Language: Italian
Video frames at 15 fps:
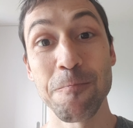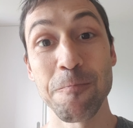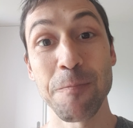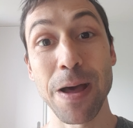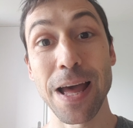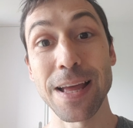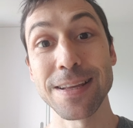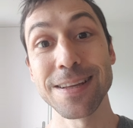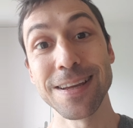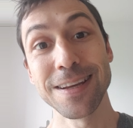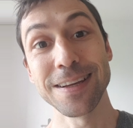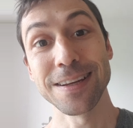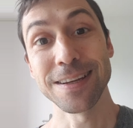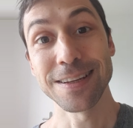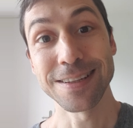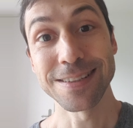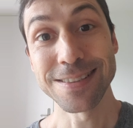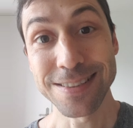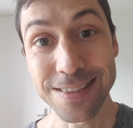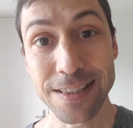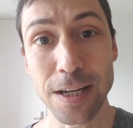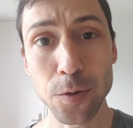ma eh,
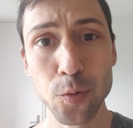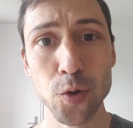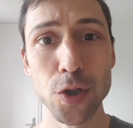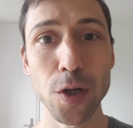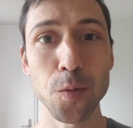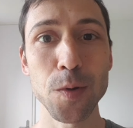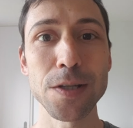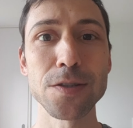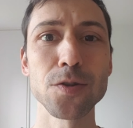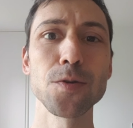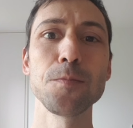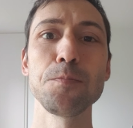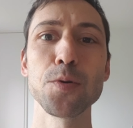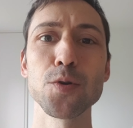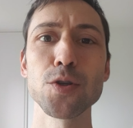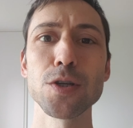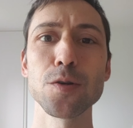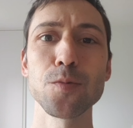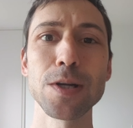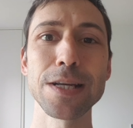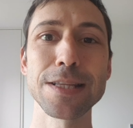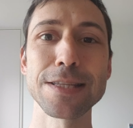si traduce questo in più
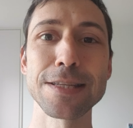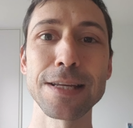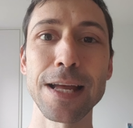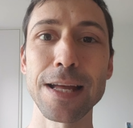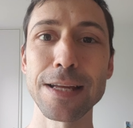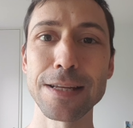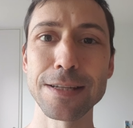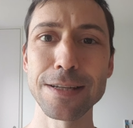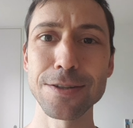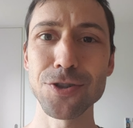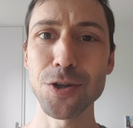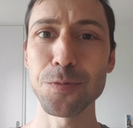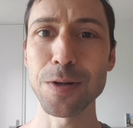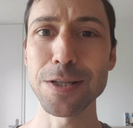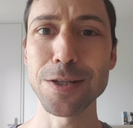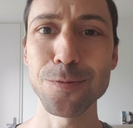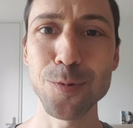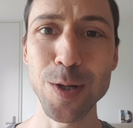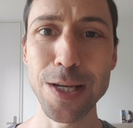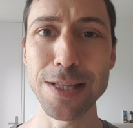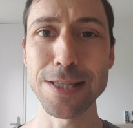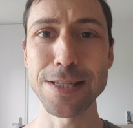sicurezza? Eh, c'è una
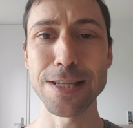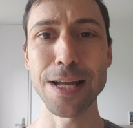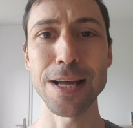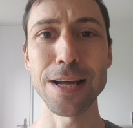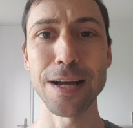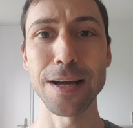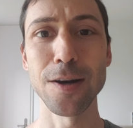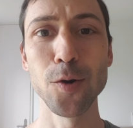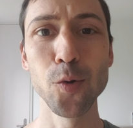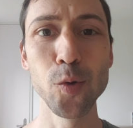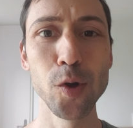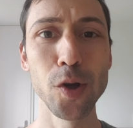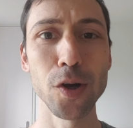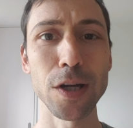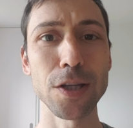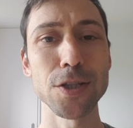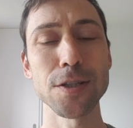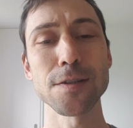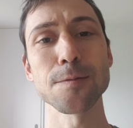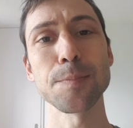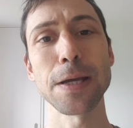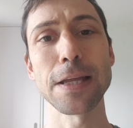sicurezza a luglio che ci
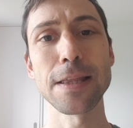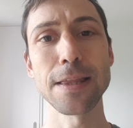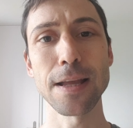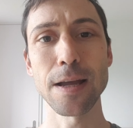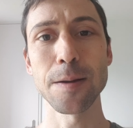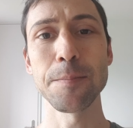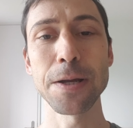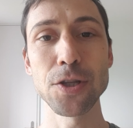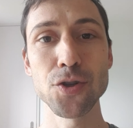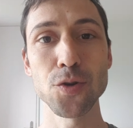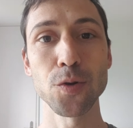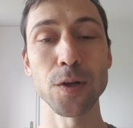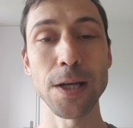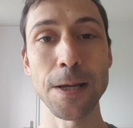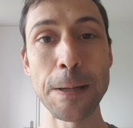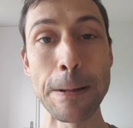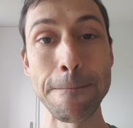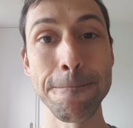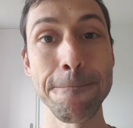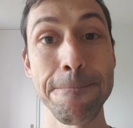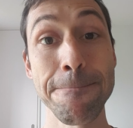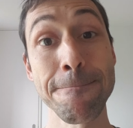aspetta maggiore?
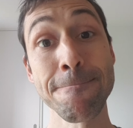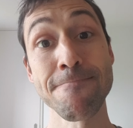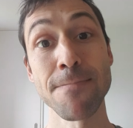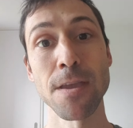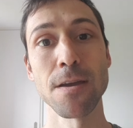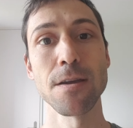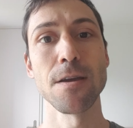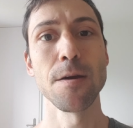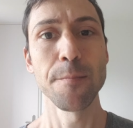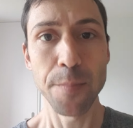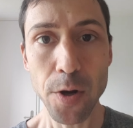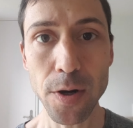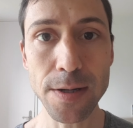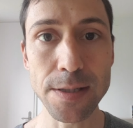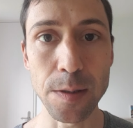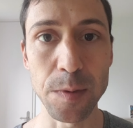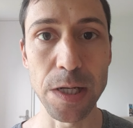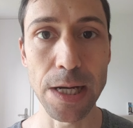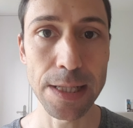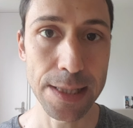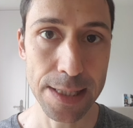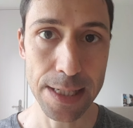Per ora siamo in
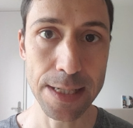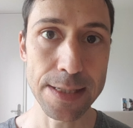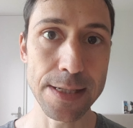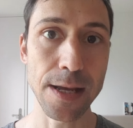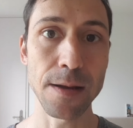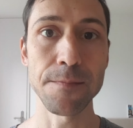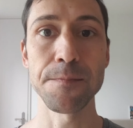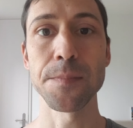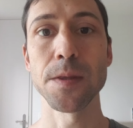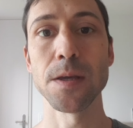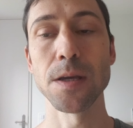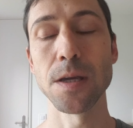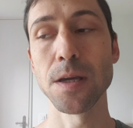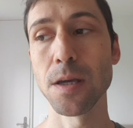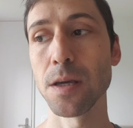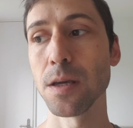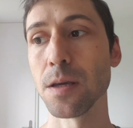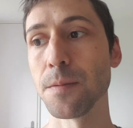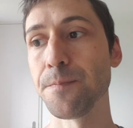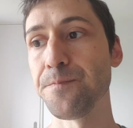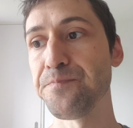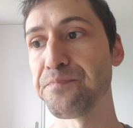attesa
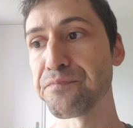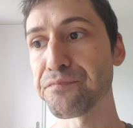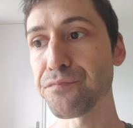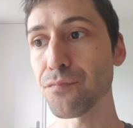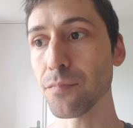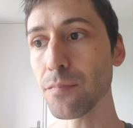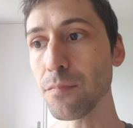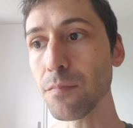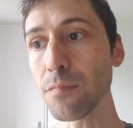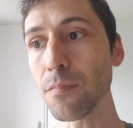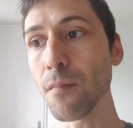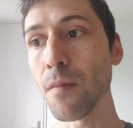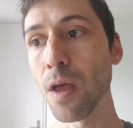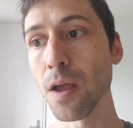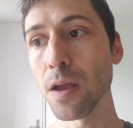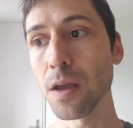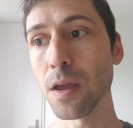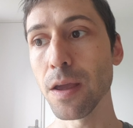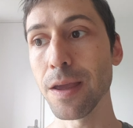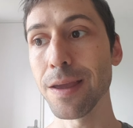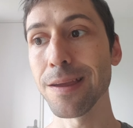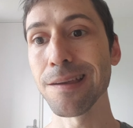e
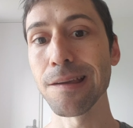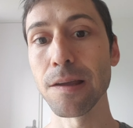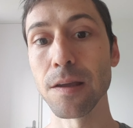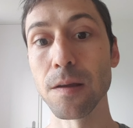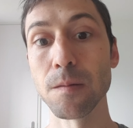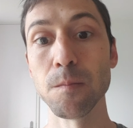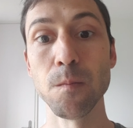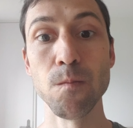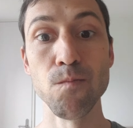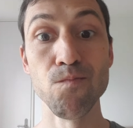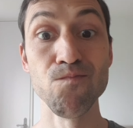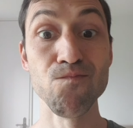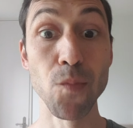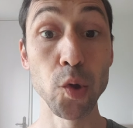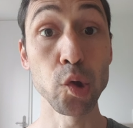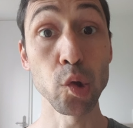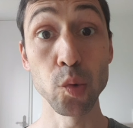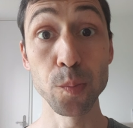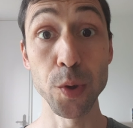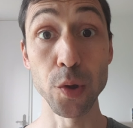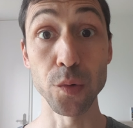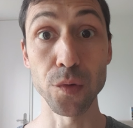e molto
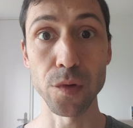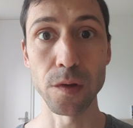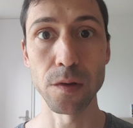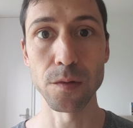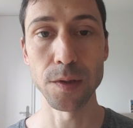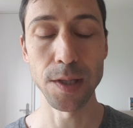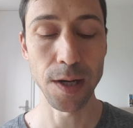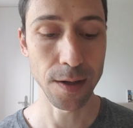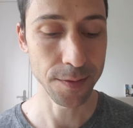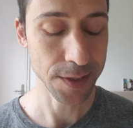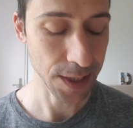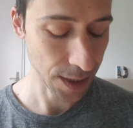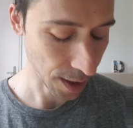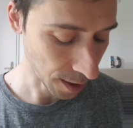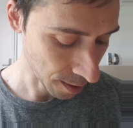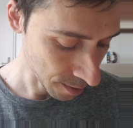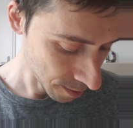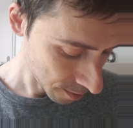dubbiosi, devo dire la verità.